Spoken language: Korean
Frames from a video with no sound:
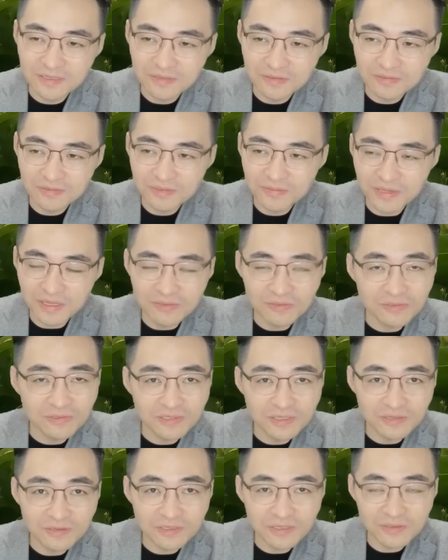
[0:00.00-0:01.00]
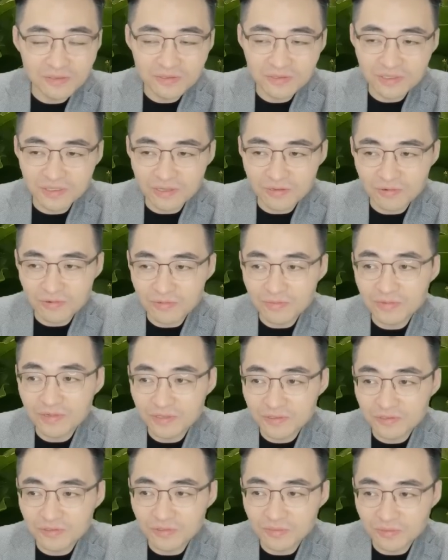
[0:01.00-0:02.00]
우리 반도체 함께 배우기 다
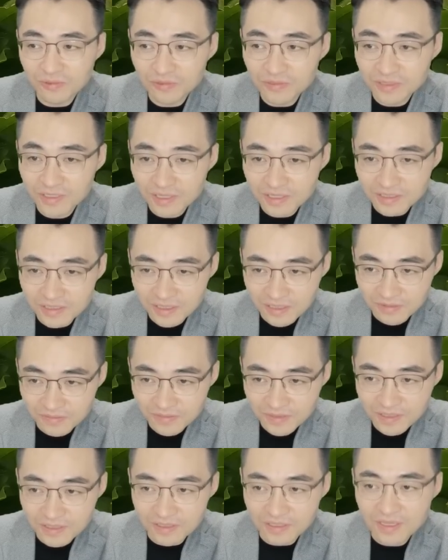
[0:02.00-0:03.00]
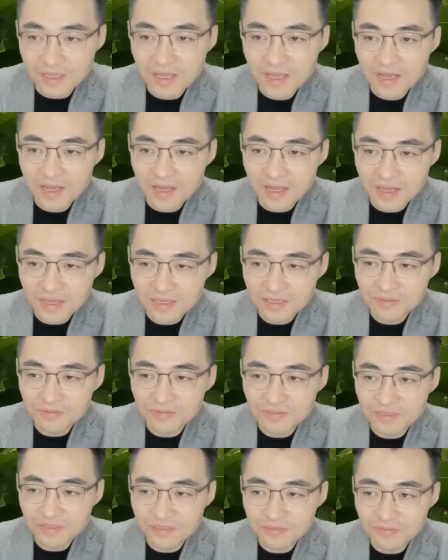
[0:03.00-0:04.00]
공부했죠. 본딩 장비,
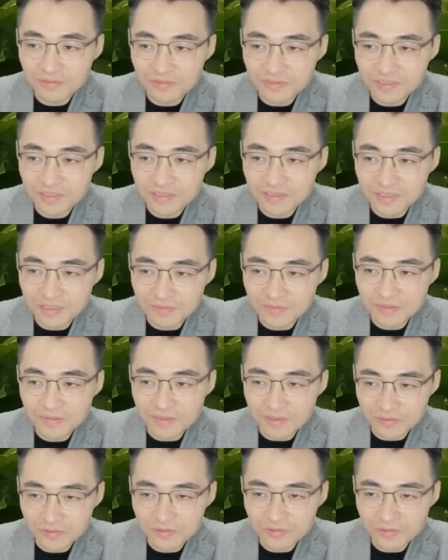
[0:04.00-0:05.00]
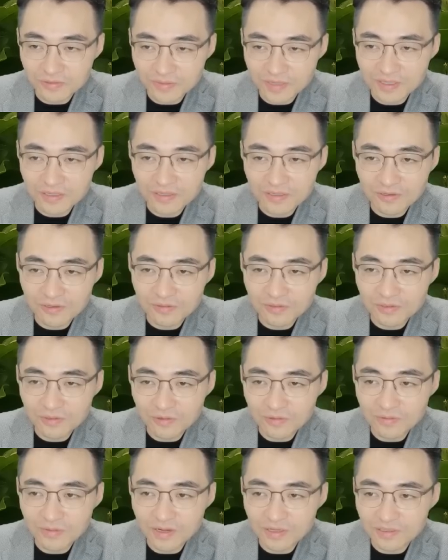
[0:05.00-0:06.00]
하이브리드 본딩 장비 매출. 만약에 여러분이
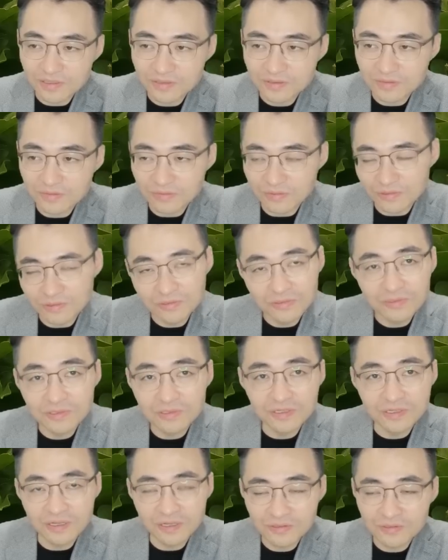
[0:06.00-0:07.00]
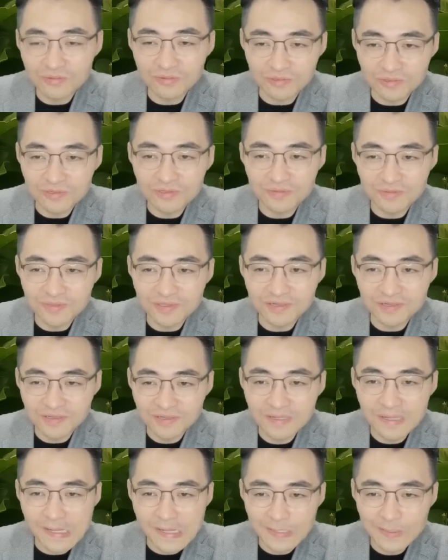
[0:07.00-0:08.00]
공부 안 했으면 뭔 소리인지 하나도 모를 겁니다.
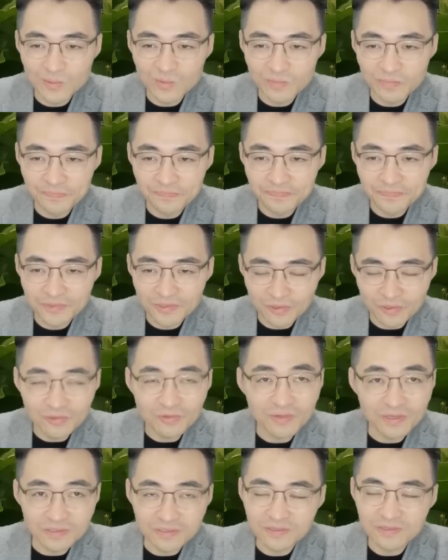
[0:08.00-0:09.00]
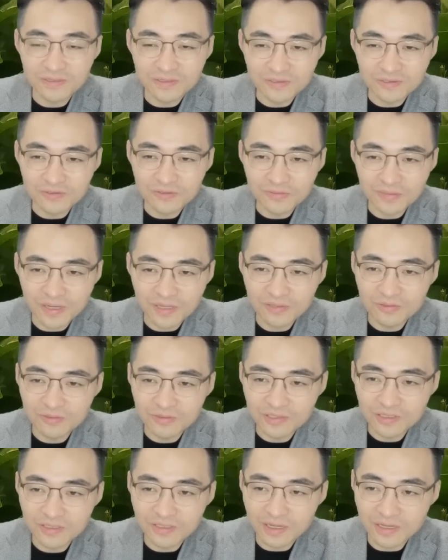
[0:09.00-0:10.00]
저도 마찬가지고.
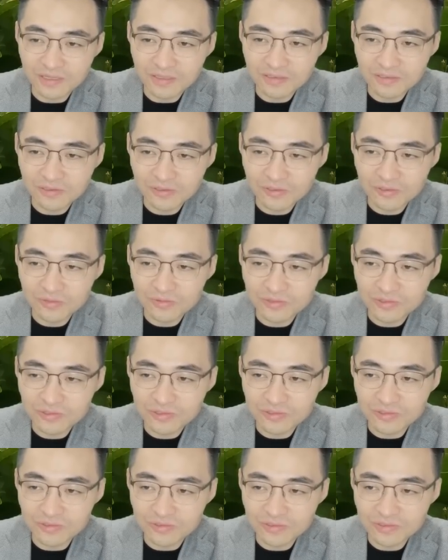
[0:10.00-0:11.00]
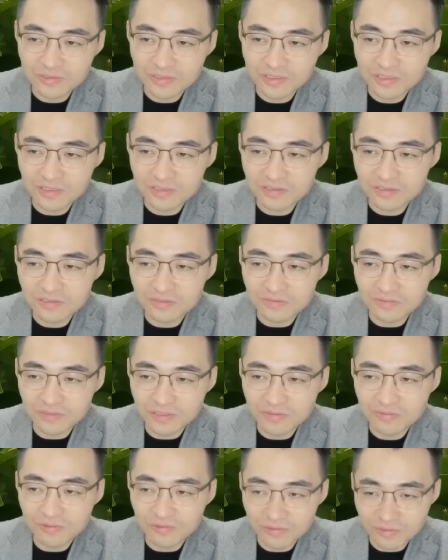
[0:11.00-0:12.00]
반도체 다이를 서로 붙여주는
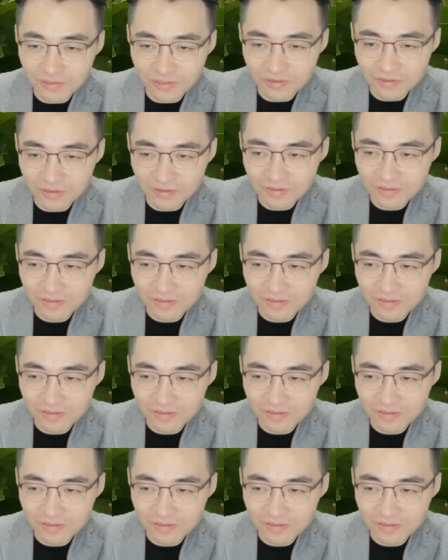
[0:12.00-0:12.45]
티에스브이 본더,